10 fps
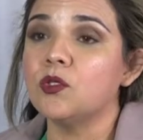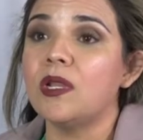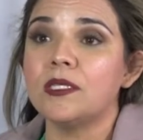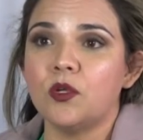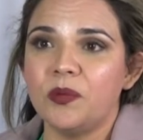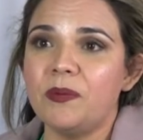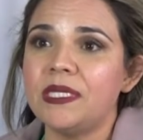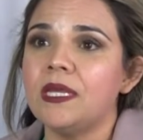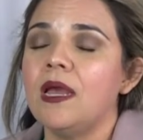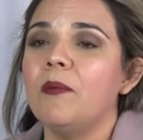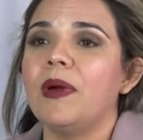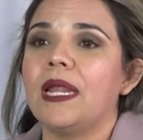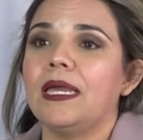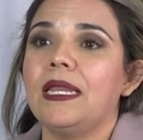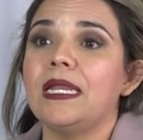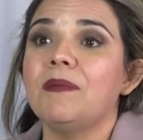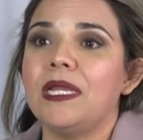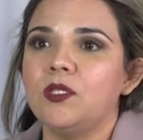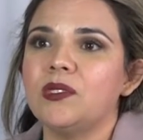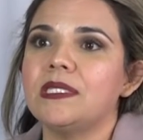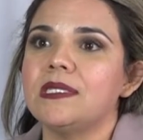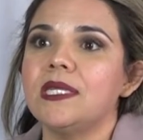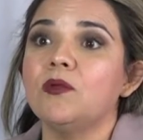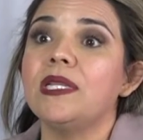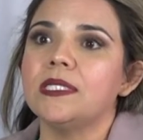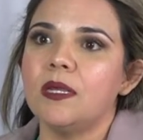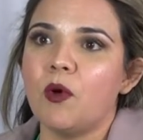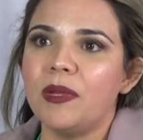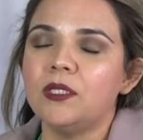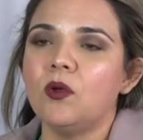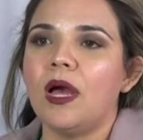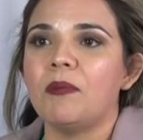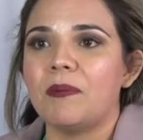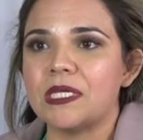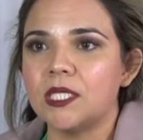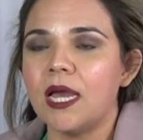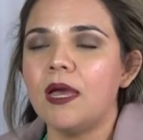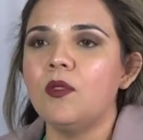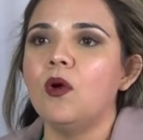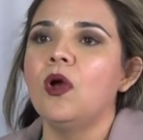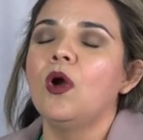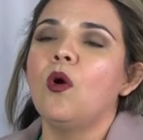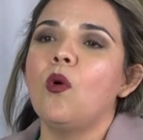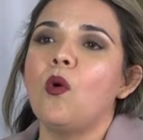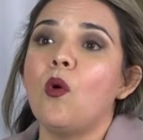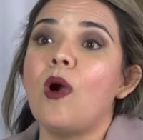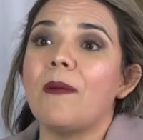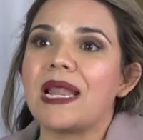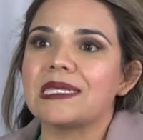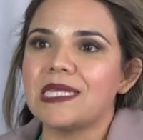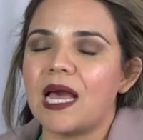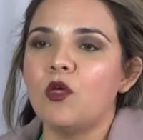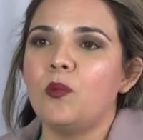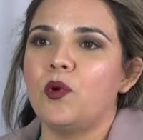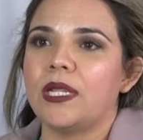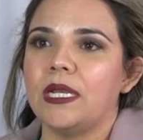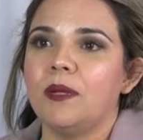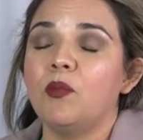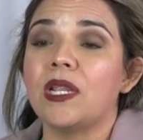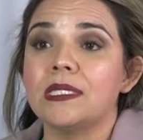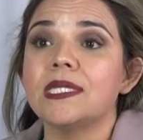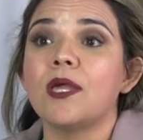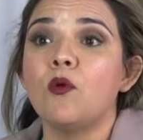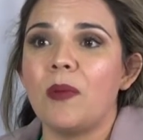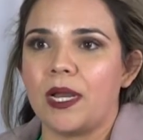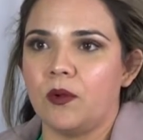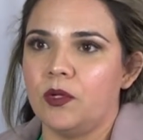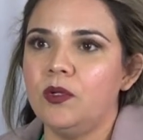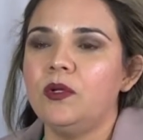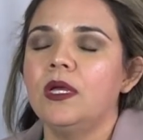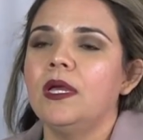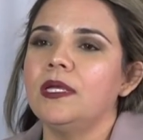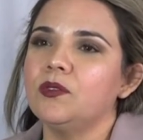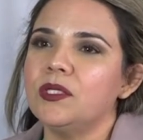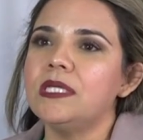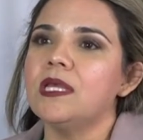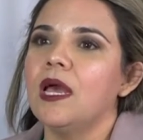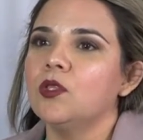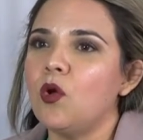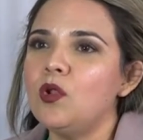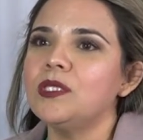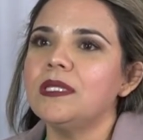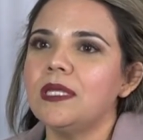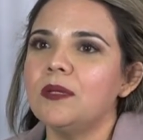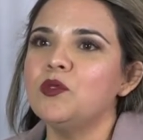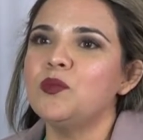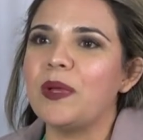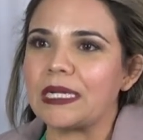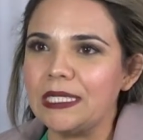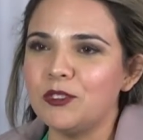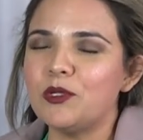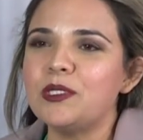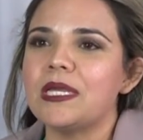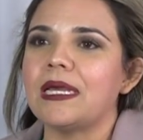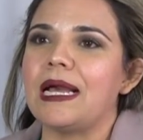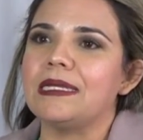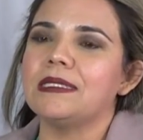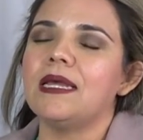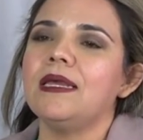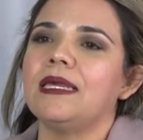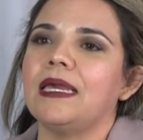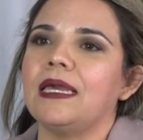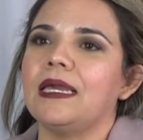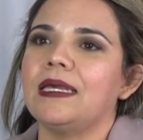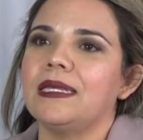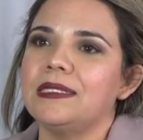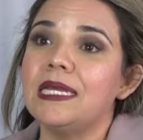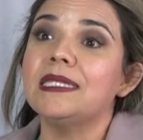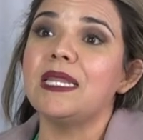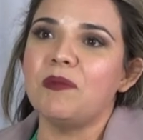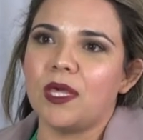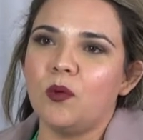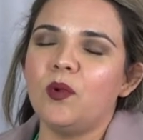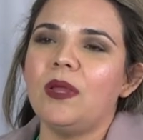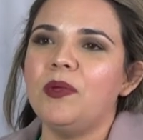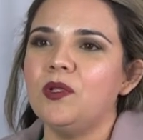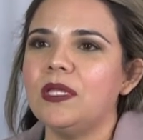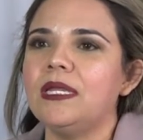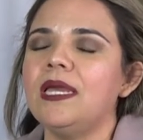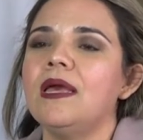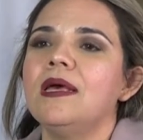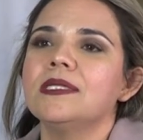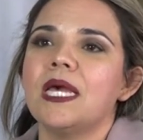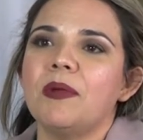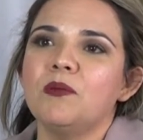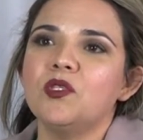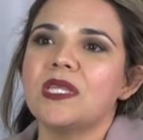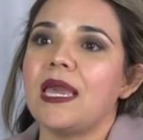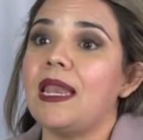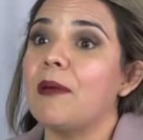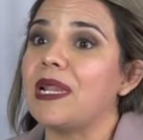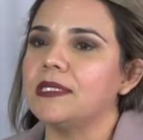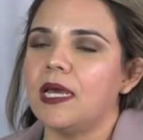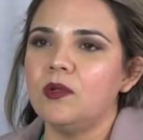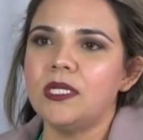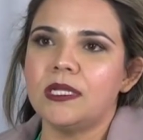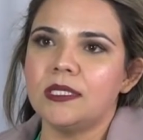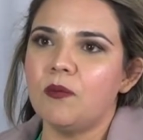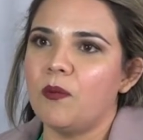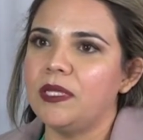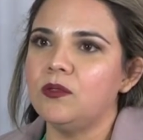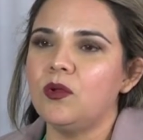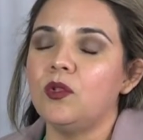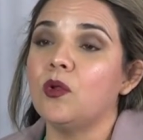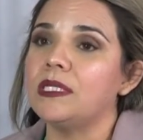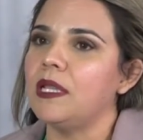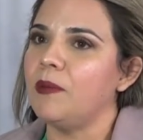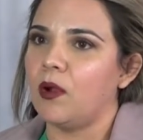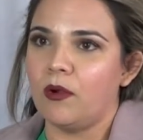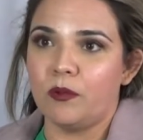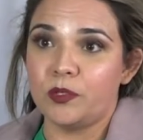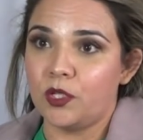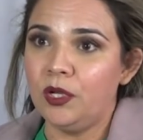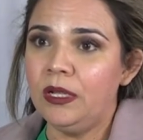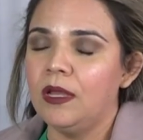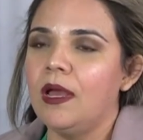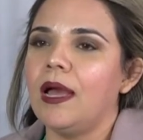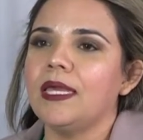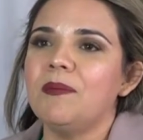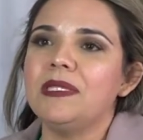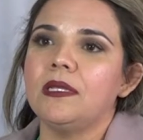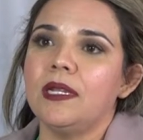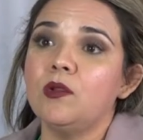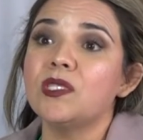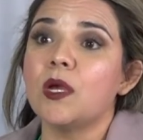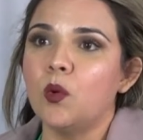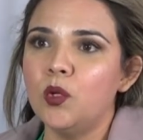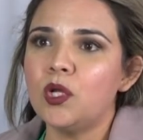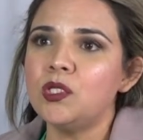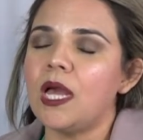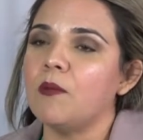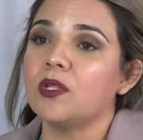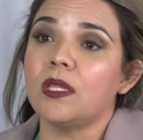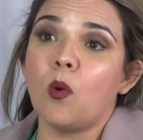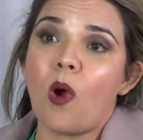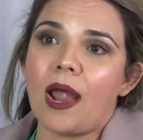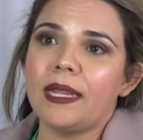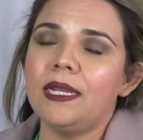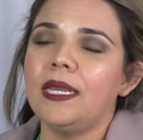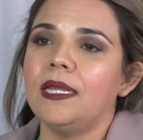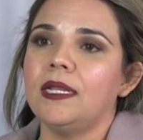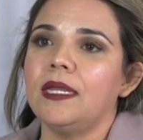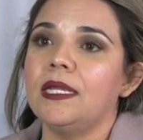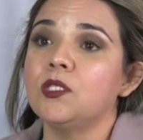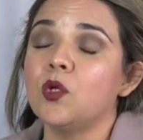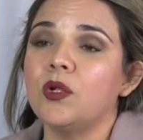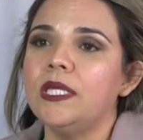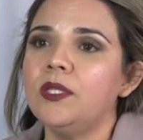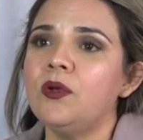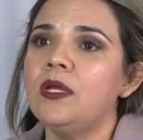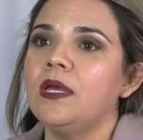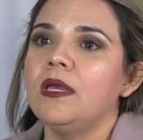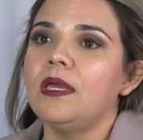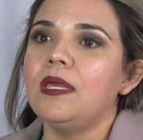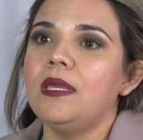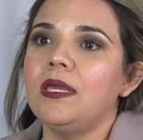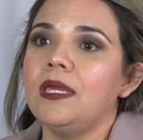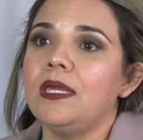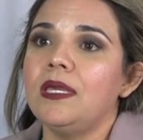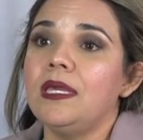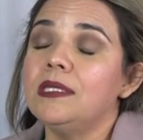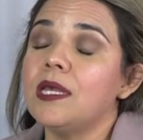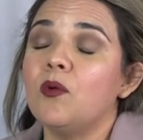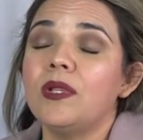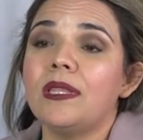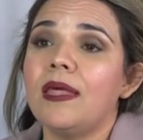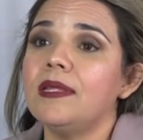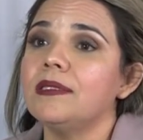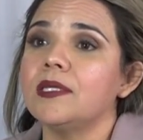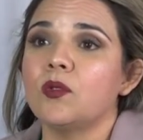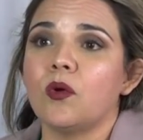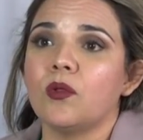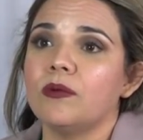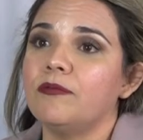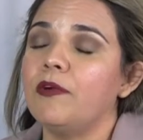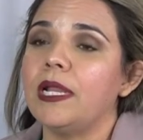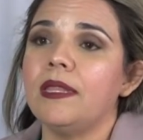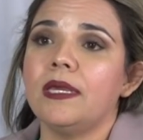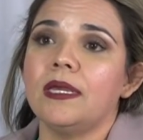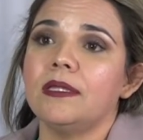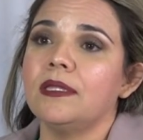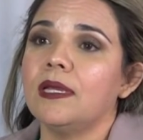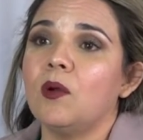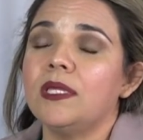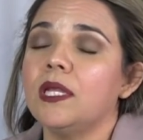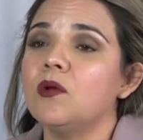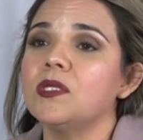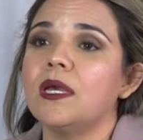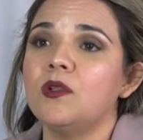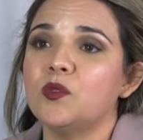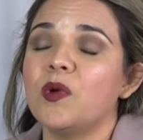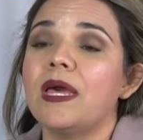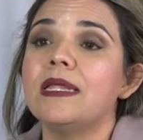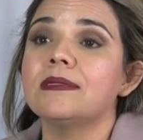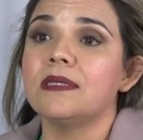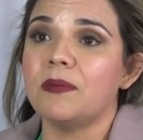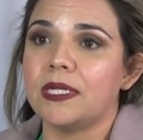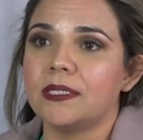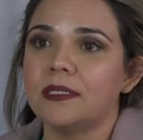son las óptimas para que el animalito esté siendo en ese momento apapachado o, abrazado por el, por el ser humano, ¿no? Entonces, todos los que tenemos perritos, en casa que, sienten miedo por la pirotecnia, sabemos que el abrazarlos en ese momento no es la mejor opción. Hay que mantenerlos seguros, amortiguar el, sonido y, seguridad ante todo, fuera de, de cualquier cosa que los pueda lastimar.